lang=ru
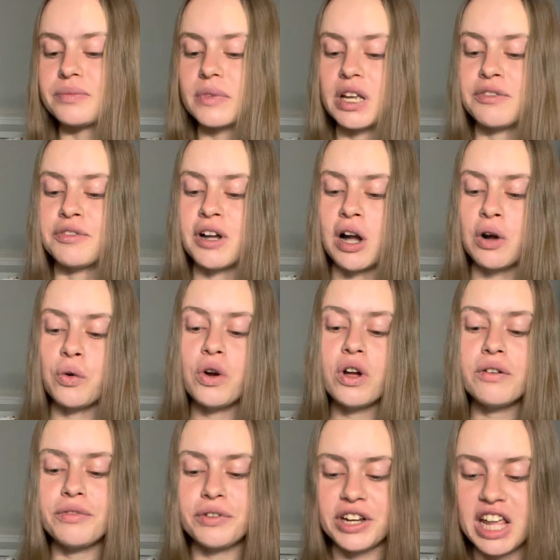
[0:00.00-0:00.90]
В какое
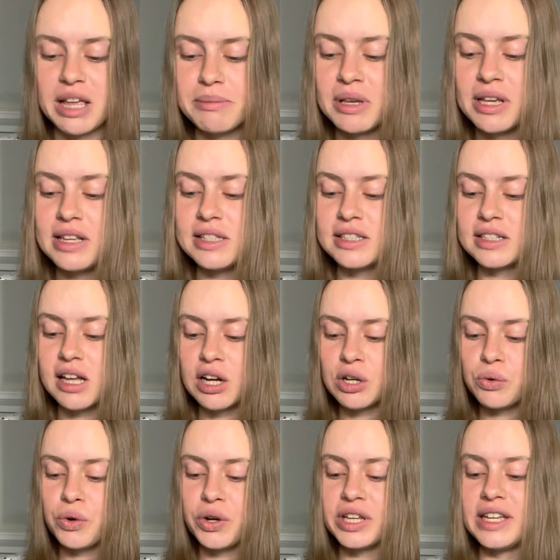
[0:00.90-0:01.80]
время и с
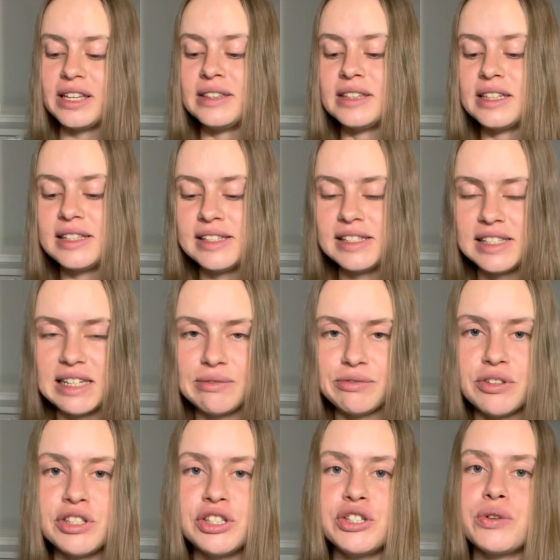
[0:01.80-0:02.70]
какой
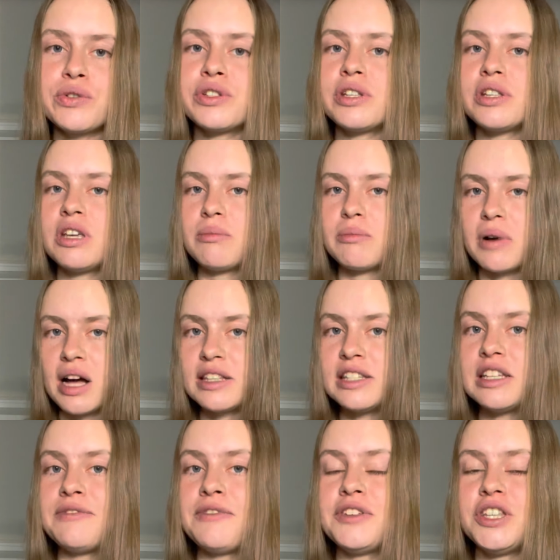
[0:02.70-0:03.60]
интенсивностью
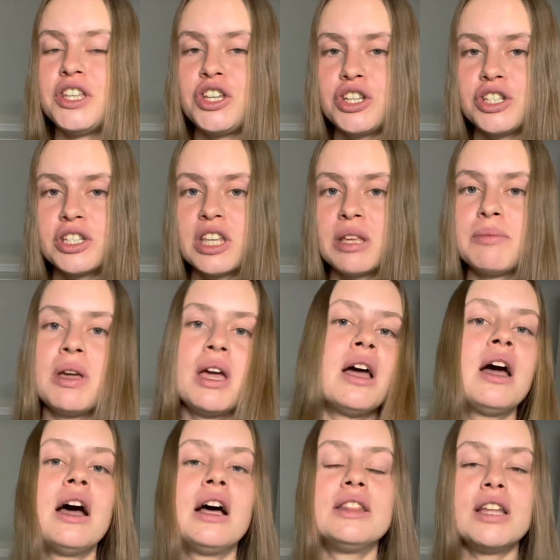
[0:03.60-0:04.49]
заниматься физическими
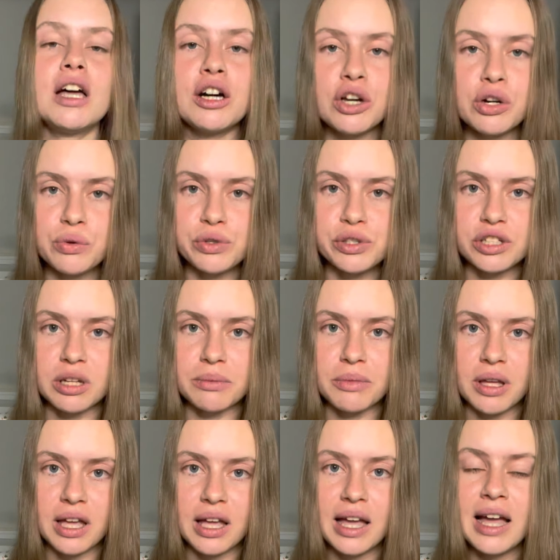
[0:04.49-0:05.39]

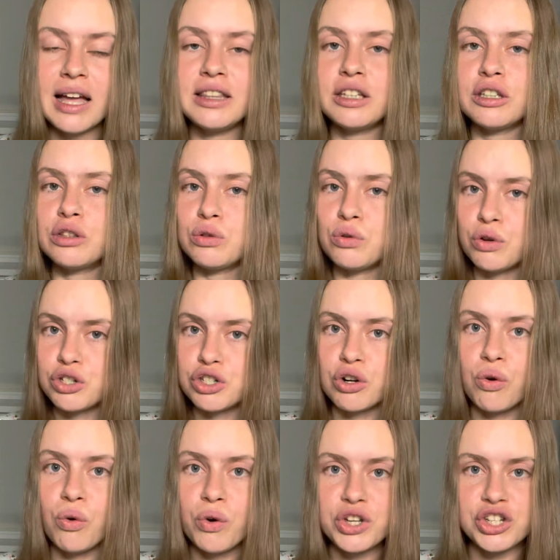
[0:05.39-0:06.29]
нагрузками. Это тоже
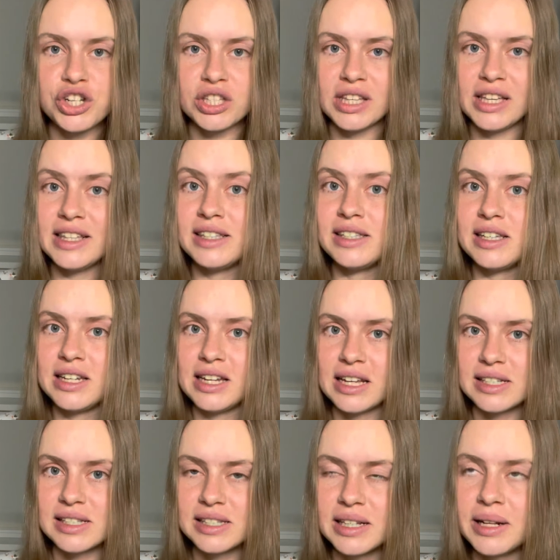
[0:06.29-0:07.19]
очень
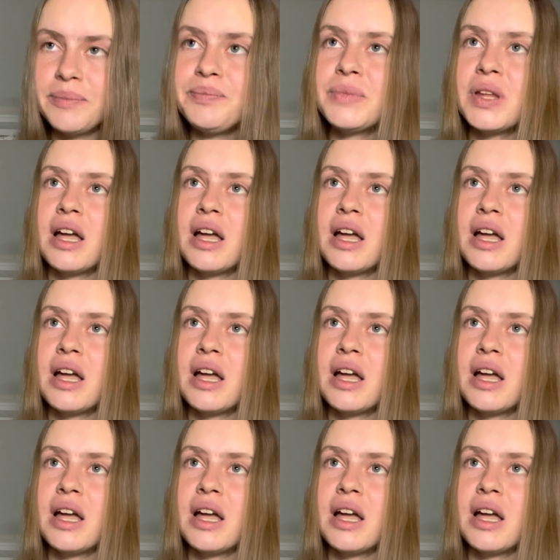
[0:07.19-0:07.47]
интересно.